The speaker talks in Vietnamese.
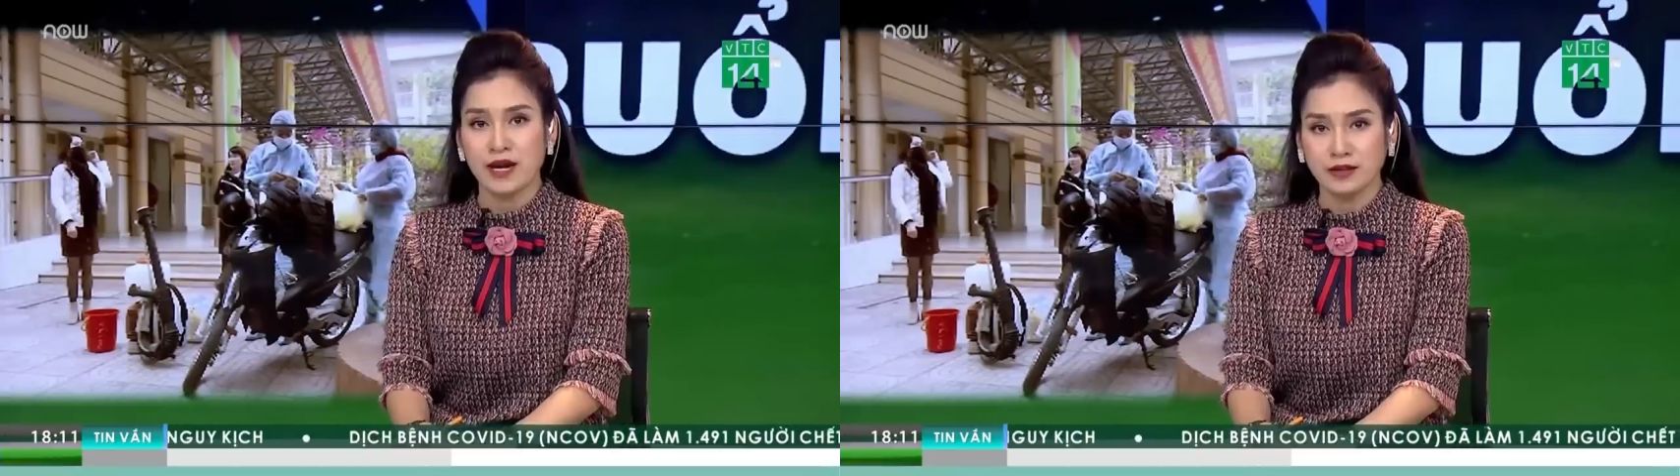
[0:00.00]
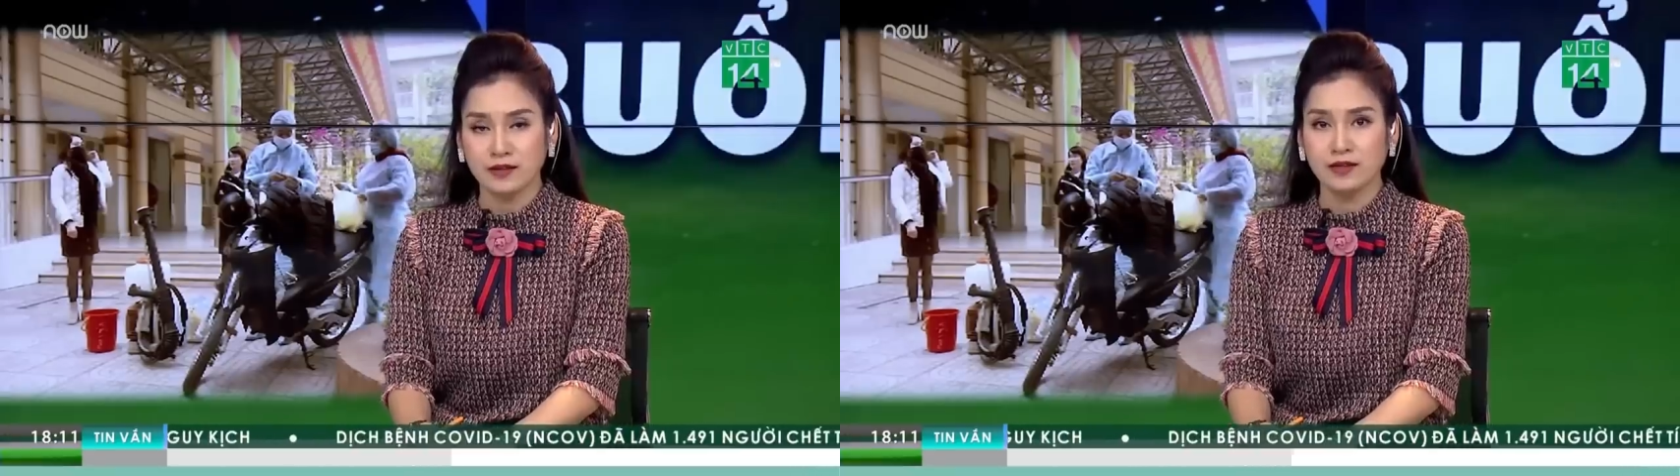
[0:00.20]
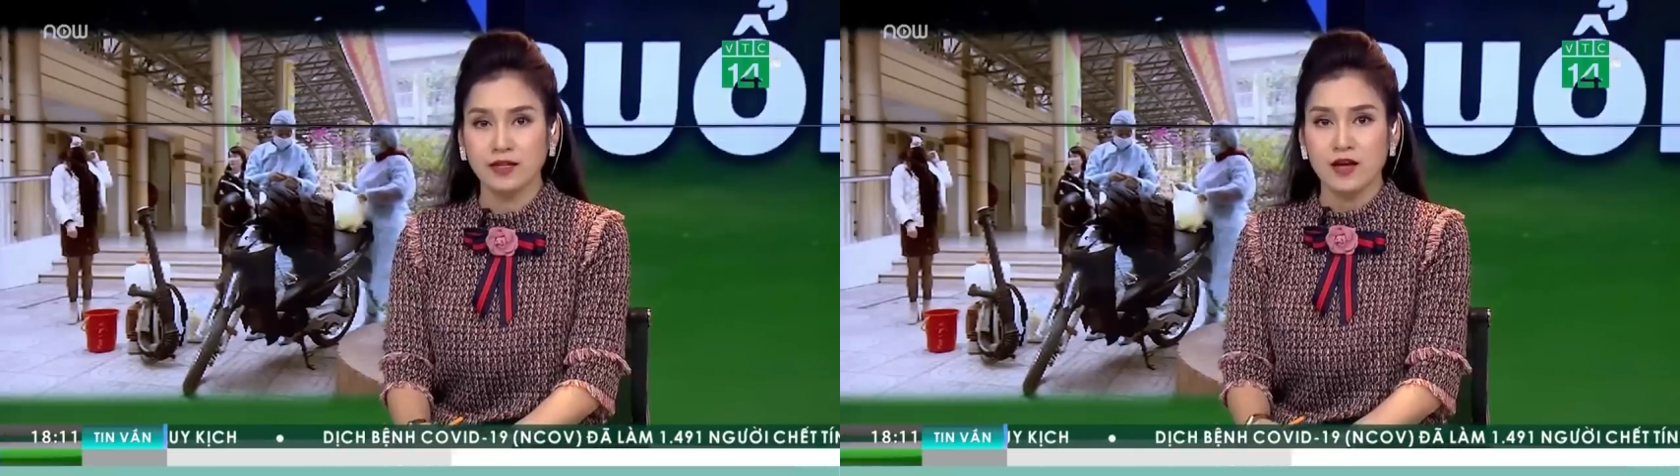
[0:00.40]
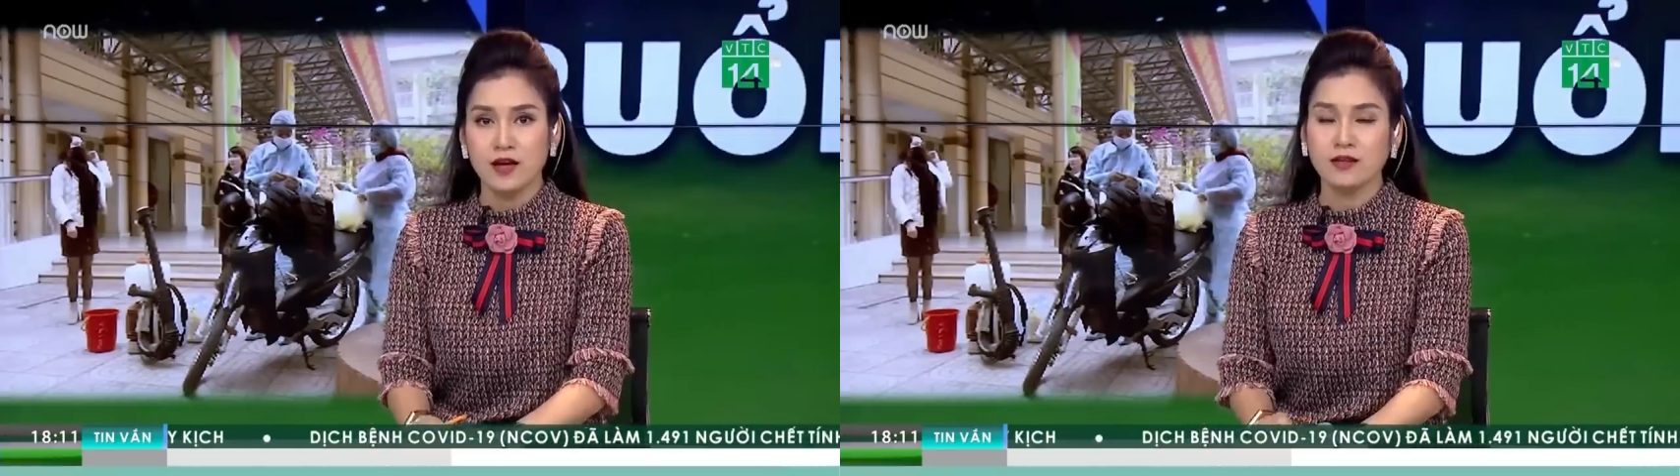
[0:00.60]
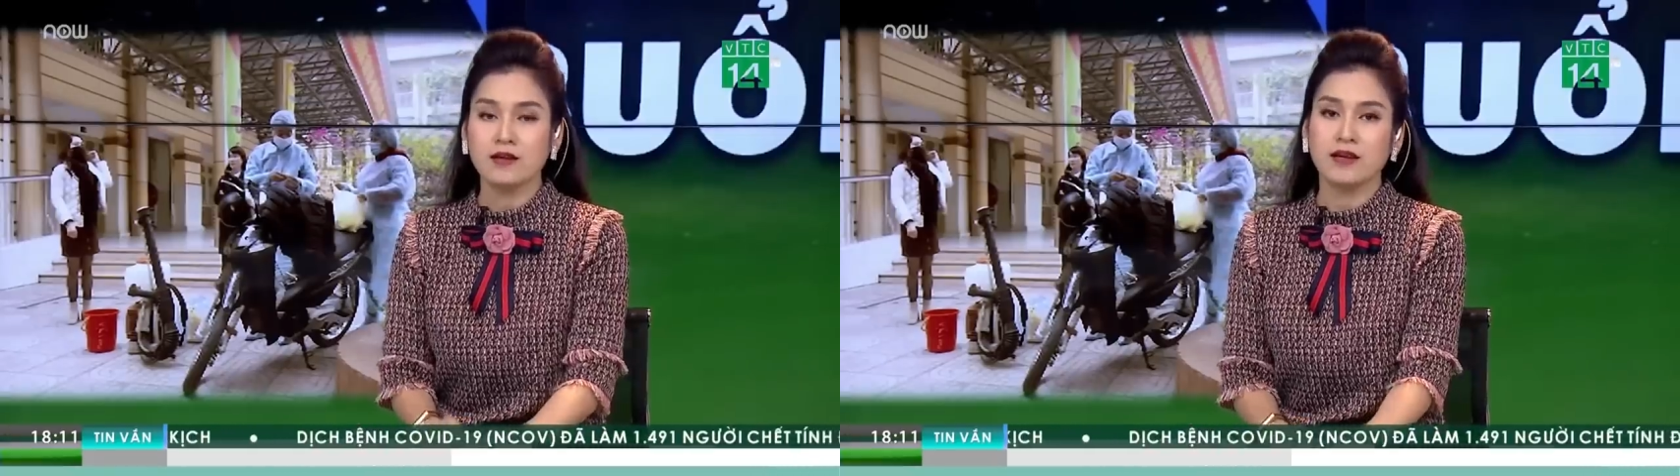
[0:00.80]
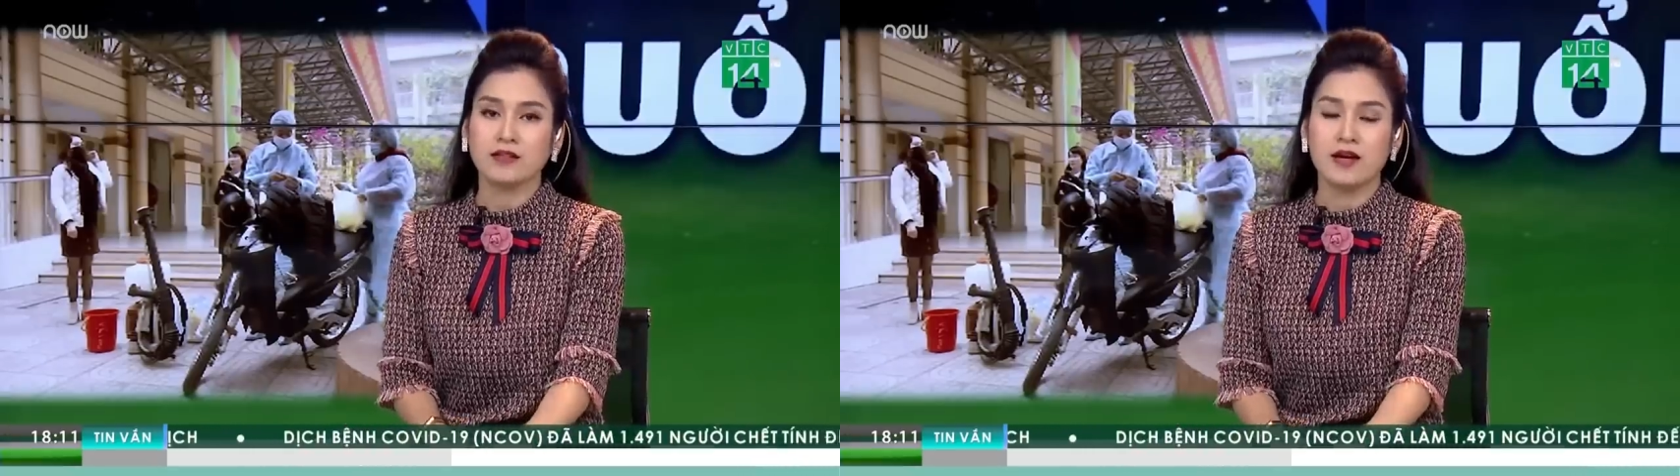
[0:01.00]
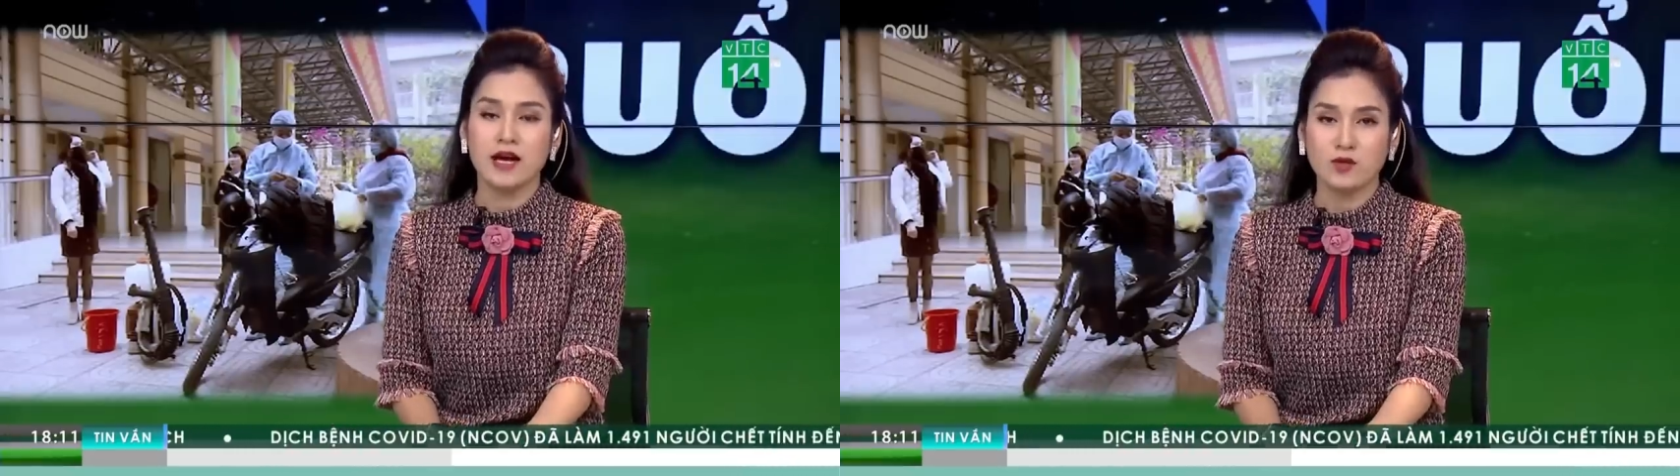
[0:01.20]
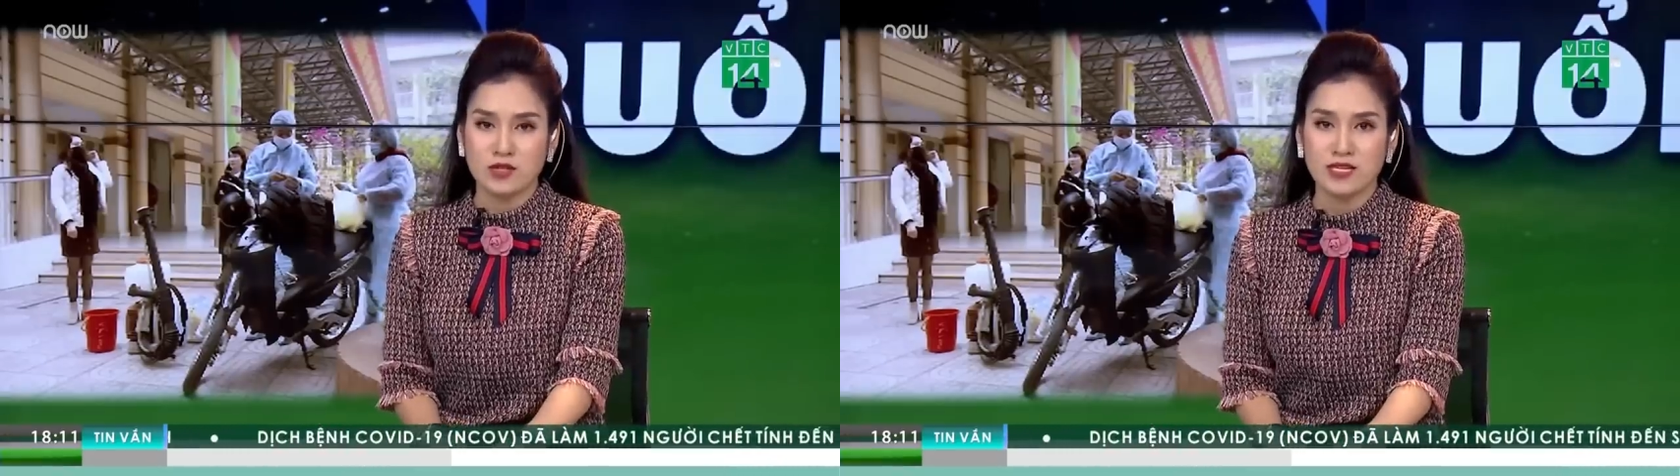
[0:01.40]
2 tới, tức là thứ
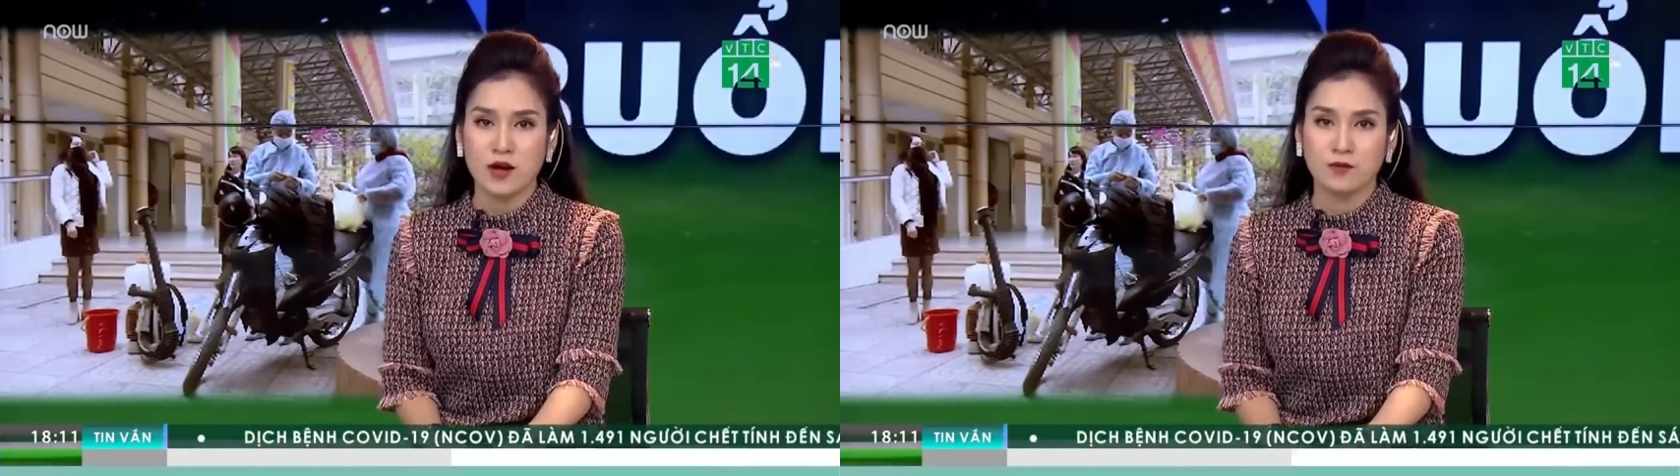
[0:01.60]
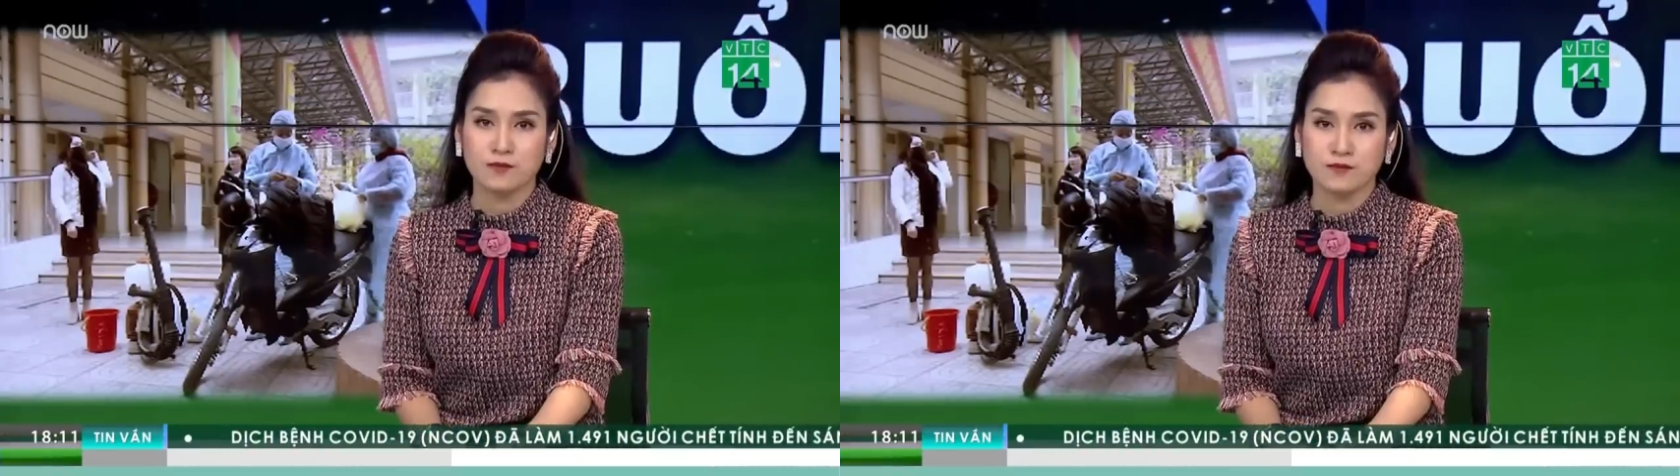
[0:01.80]
hai tuần sau.